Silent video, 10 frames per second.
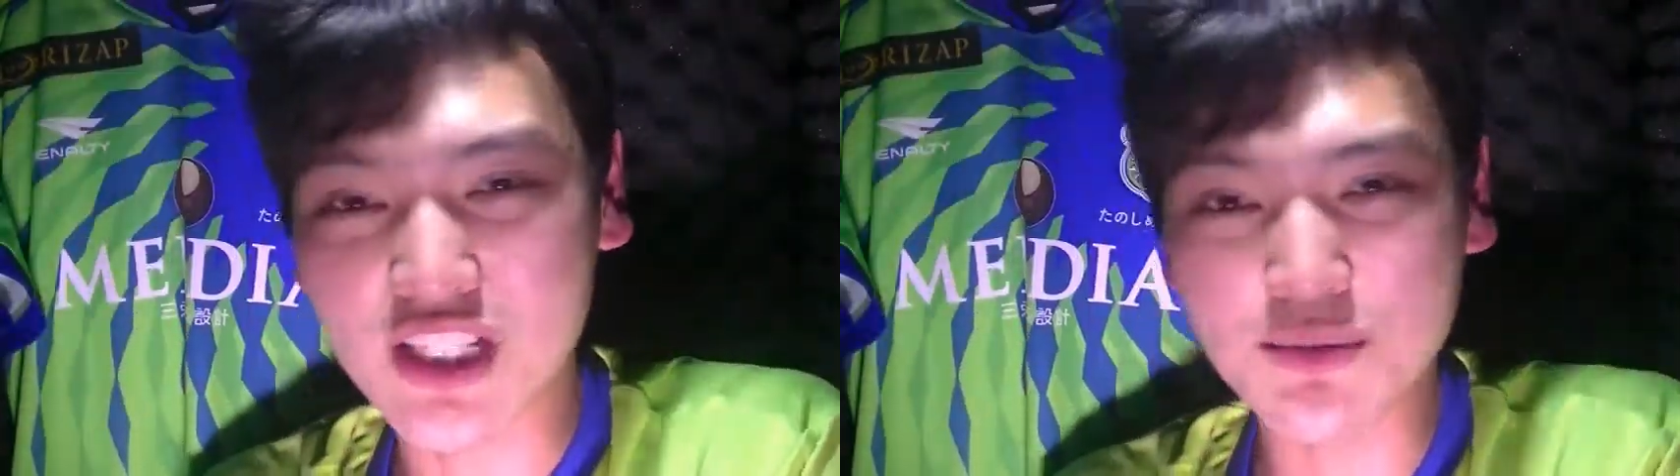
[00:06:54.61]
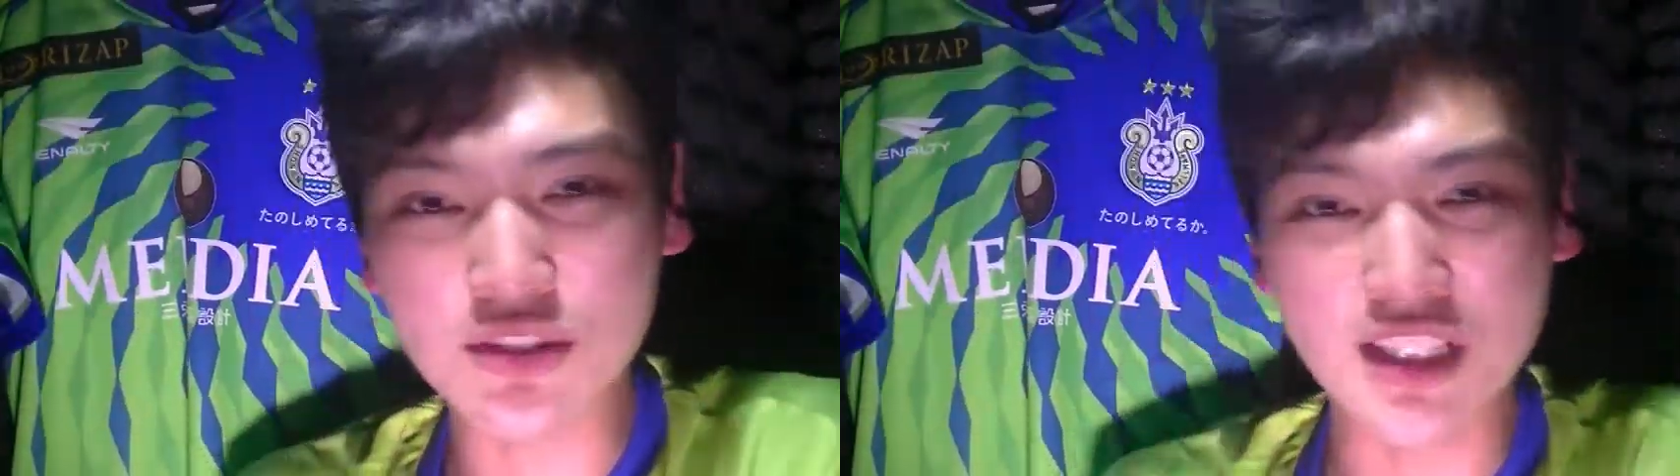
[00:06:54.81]
れ
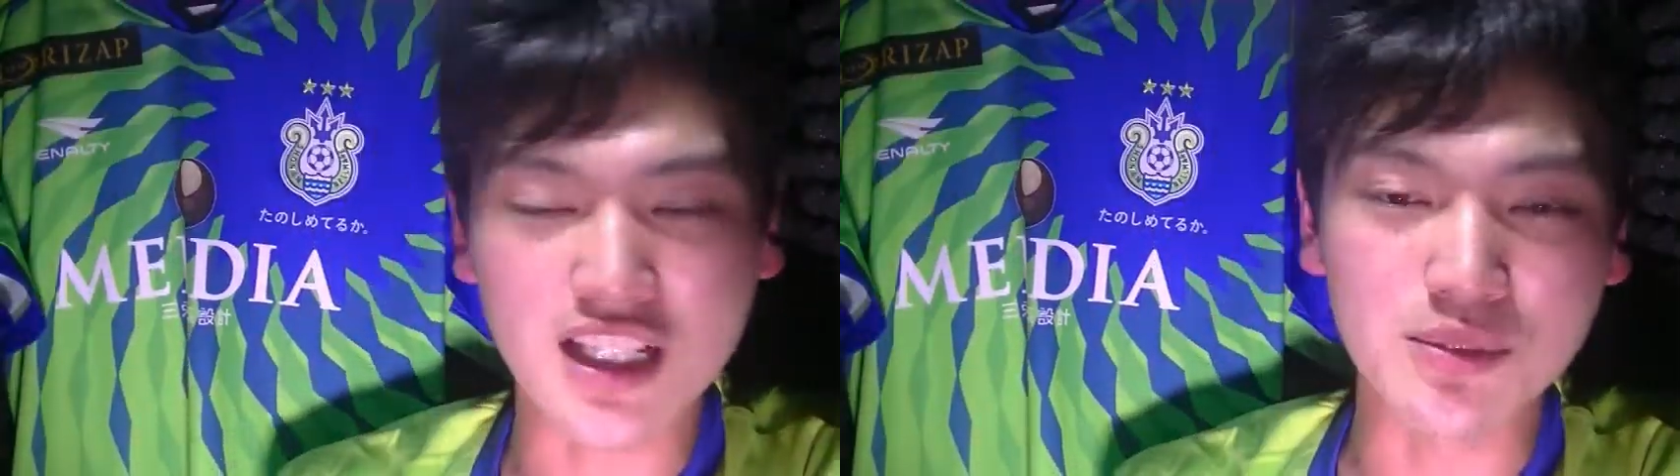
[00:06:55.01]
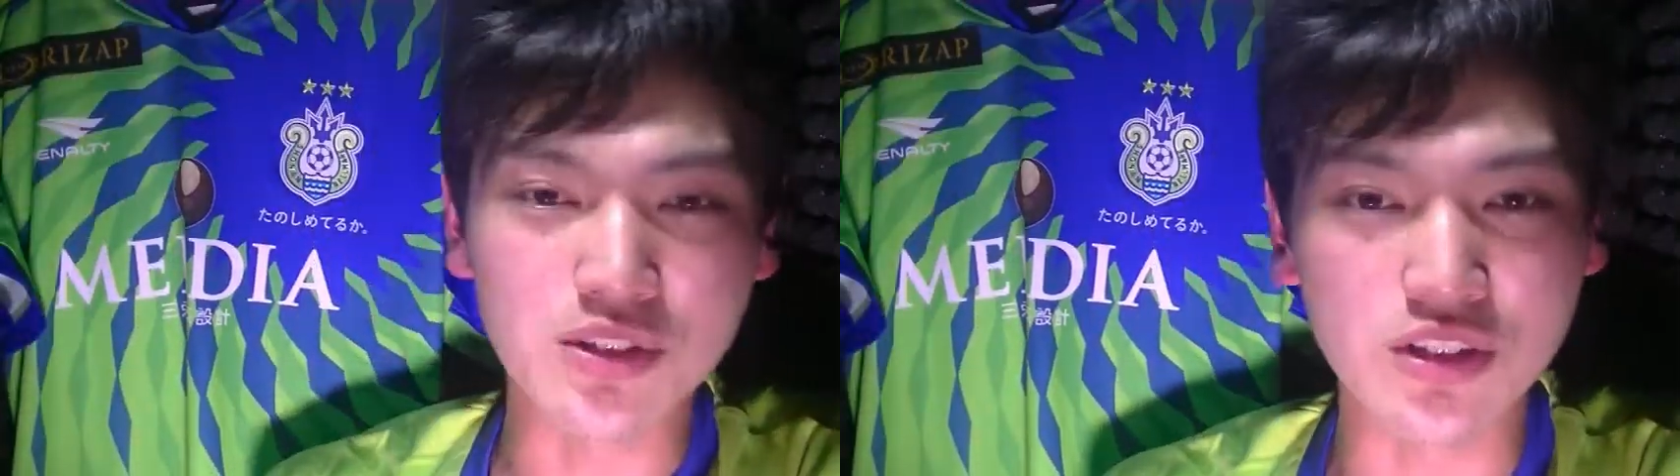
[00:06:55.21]
はもうなん
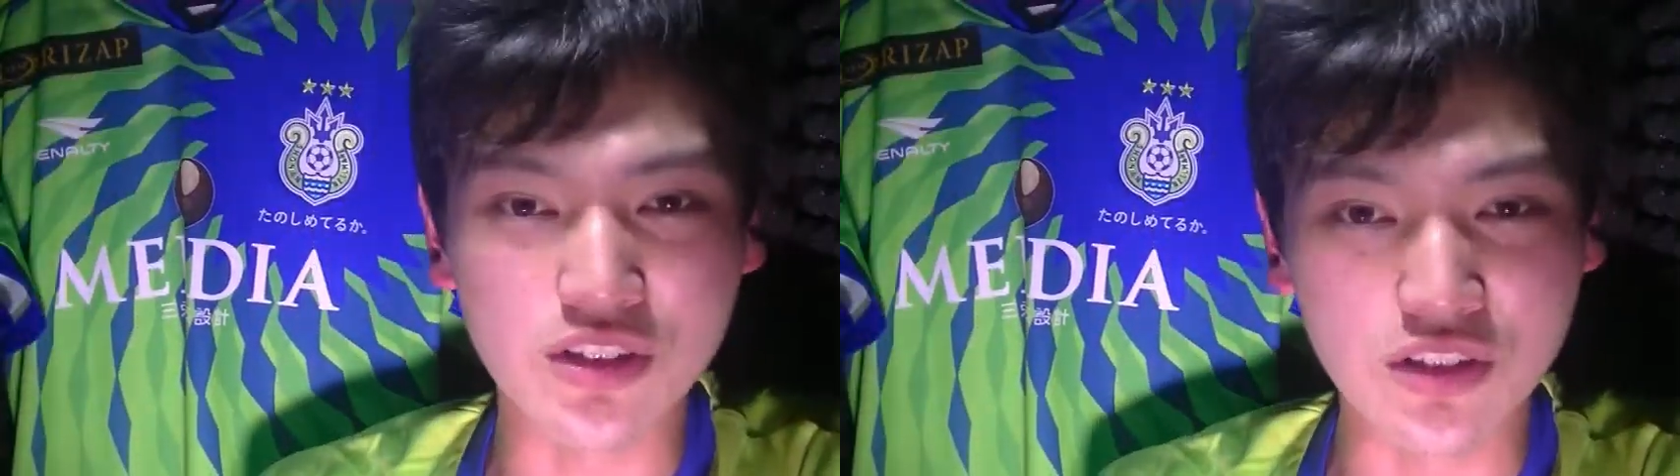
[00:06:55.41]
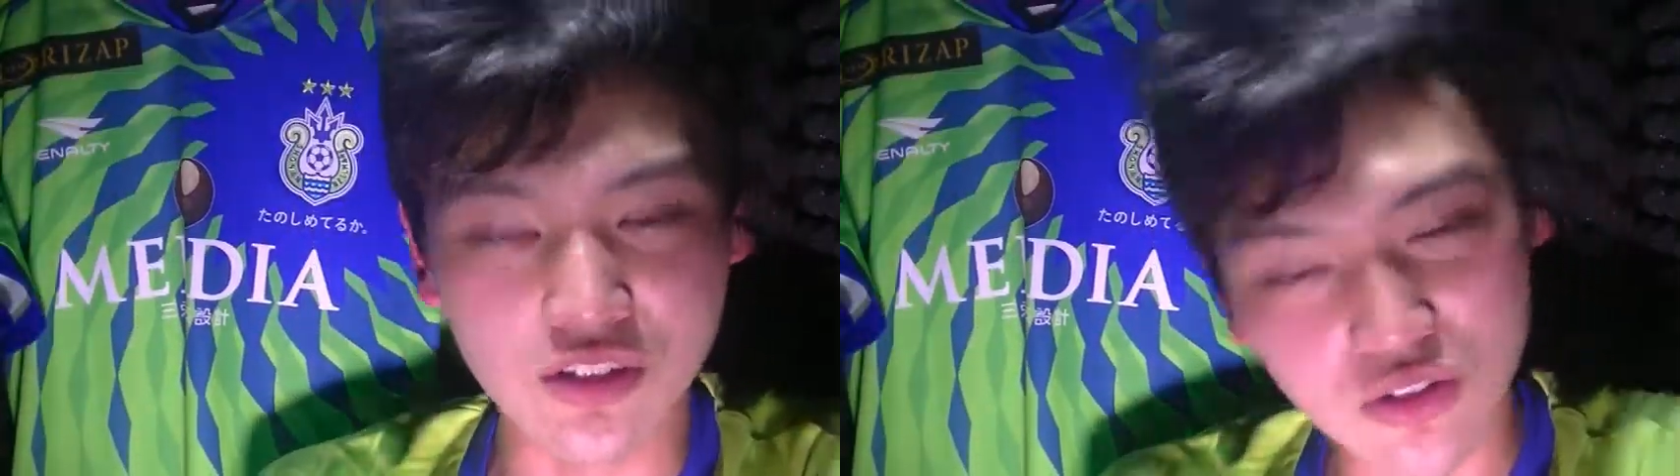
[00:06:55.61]
か
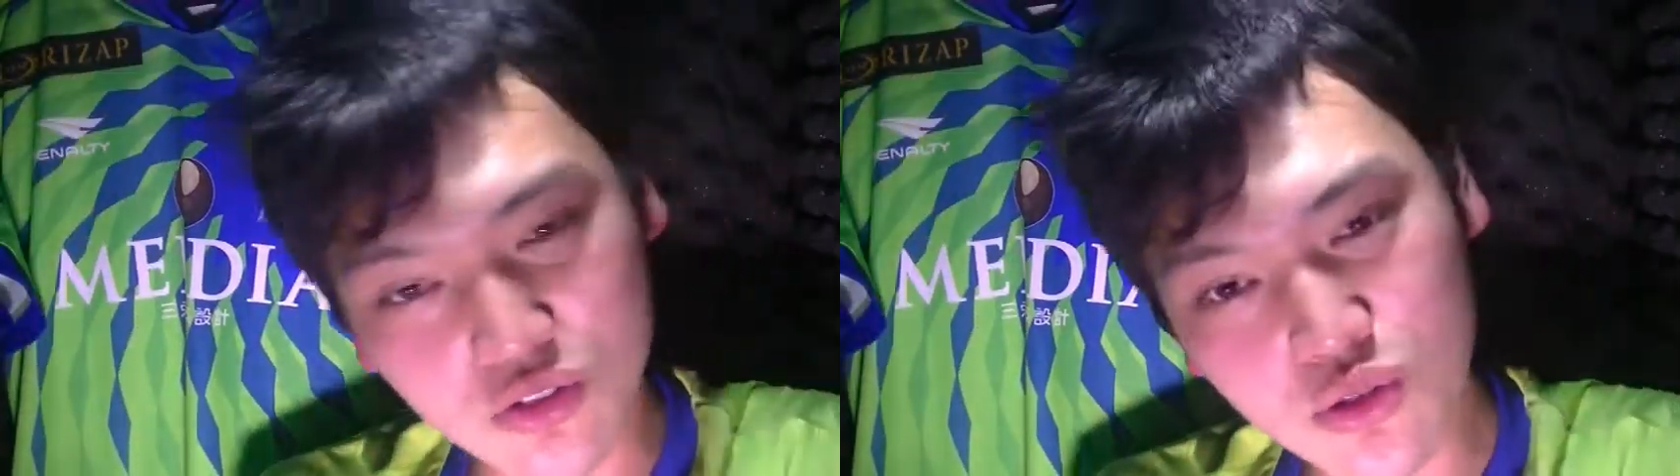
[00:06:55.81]
もう、